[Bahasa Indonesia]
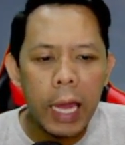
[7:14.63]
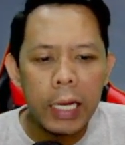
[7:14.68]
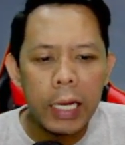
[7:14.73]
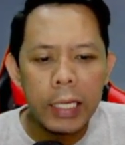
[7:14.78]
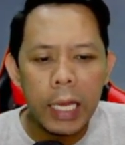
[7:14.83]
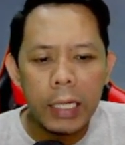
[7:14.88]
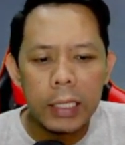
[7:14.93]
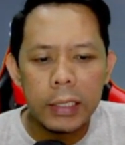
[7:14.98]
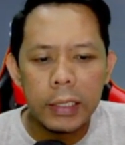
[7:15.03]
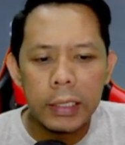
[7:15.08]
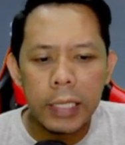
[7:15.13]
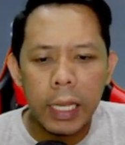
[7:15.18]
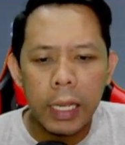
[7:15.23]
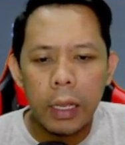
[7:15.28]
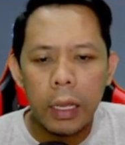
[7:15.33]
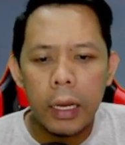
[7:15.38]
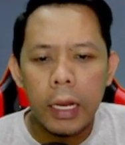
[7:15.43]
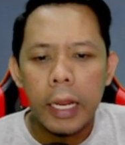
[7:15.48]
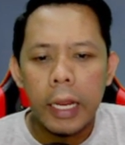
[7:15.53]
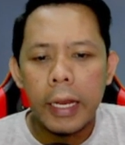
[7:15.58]
kalian cek
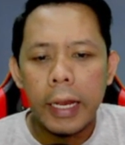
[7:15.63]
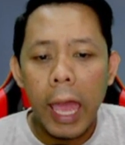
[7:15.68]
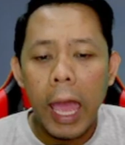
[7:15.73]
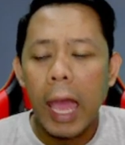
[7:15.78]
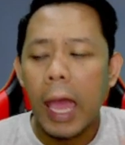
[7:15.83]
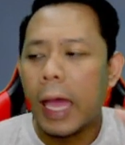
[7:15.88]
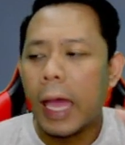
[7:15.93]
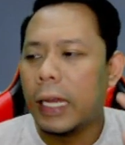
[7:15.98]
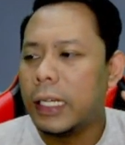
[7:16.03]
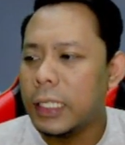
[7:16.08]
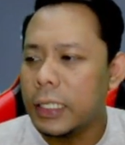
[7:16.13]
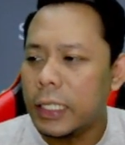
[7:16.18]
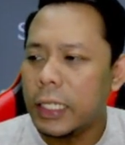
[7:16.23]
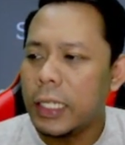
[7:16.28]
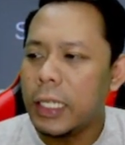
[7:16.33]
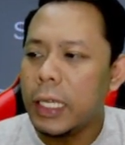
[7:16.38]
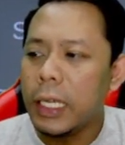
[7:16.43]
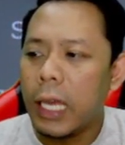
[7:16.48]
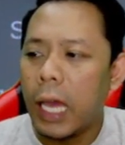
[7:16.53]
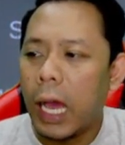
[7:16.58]
nah di
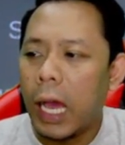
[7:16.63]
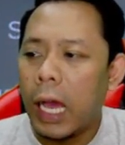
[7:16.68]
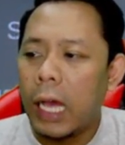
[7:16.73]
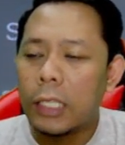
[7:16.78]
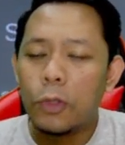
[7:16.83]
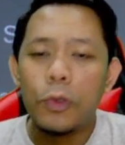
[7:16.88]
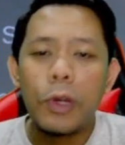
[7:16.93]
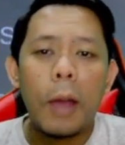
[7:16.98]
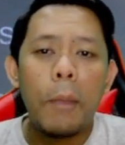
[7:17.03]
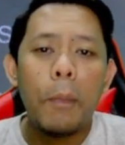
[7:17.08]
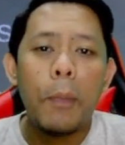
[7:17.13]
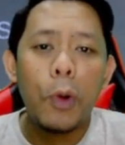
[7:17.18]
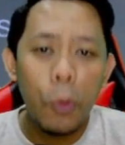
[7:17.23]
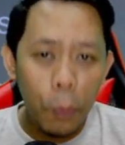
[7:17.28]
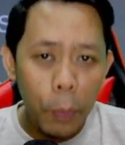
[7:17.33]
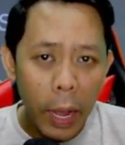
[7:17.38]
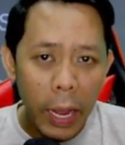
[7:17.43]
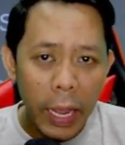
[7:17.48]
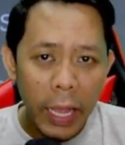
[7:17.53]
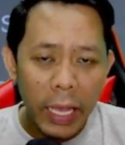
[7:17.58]
sini uh, sudah
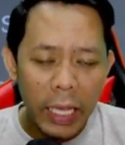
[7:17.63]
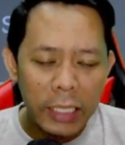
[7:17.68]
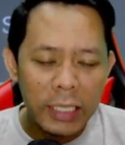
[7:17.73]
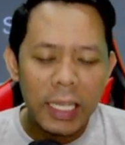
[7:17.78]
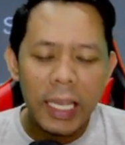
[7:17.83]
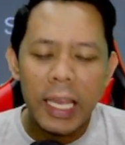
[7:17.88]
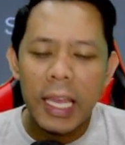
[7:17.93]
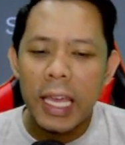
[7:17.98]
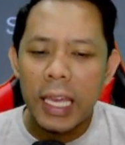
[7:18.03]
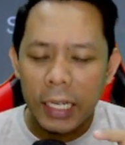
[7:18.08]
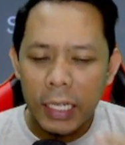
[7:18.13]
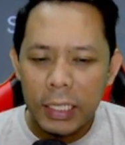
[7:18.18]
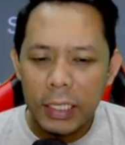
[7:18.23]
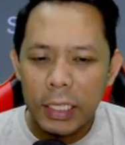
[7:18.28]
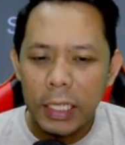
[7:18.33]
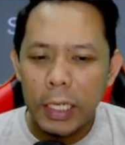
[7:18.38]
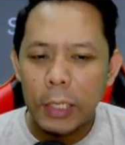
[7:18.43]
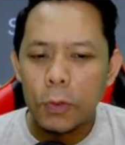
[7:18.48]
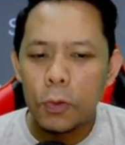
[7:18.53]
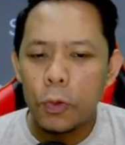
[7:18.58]
berubah ya guys di
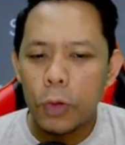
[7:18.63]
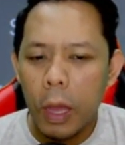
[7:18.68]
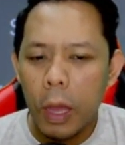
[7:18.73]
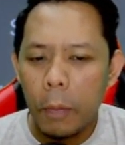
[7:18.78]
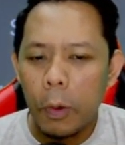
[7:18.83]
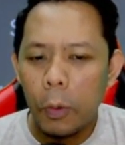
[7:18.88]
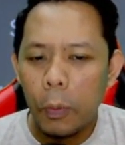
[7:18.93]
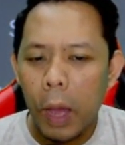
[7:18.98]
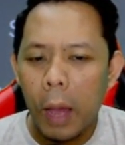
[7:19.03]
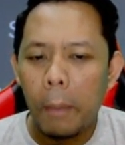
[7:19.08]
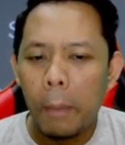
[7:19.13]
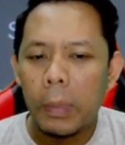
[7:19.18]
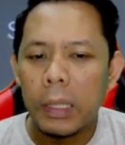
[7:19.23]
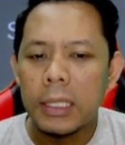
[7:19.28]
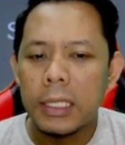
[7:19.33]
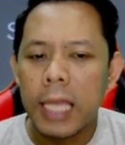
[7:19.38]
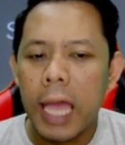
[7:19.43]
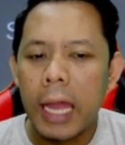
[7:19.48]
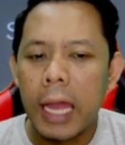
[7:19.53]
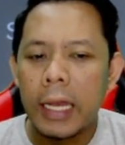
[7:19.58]
sini sudah berubah
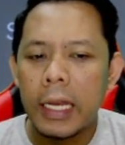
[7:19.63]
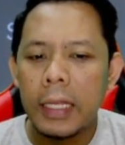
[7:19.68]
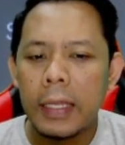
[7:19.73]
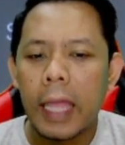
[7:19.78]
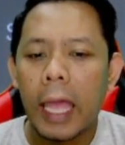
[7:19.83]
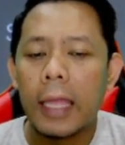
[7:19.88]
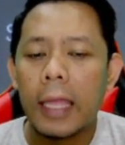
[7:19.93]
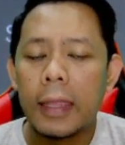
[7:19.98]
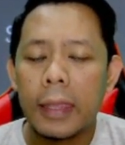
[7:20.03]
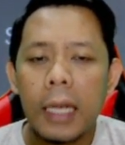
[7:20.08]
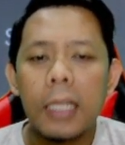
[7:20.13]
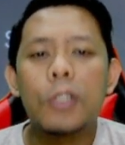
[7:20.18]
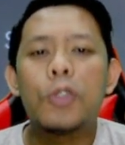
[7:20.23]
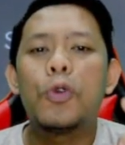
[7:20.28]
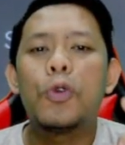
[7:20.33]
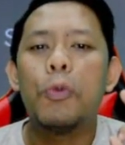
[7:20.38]
menjadi title